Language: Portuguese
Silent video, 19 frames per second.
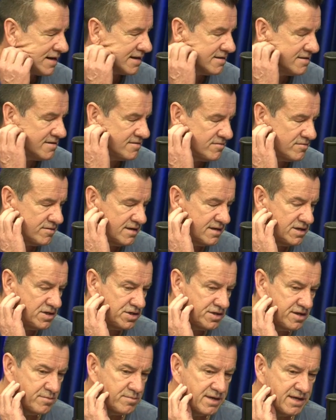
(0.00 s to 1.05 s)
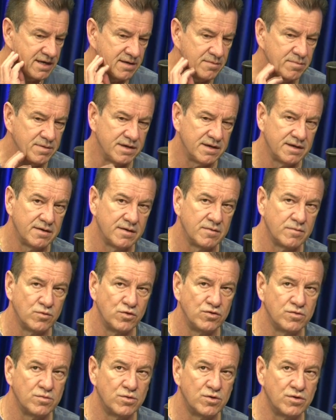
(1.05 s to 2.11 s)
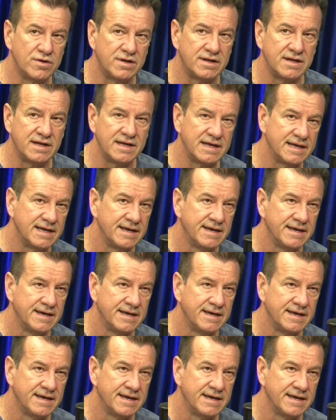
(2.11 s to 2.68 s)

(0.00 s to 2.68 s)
agradeço, né? A gente tem uma equipe muito boa, né?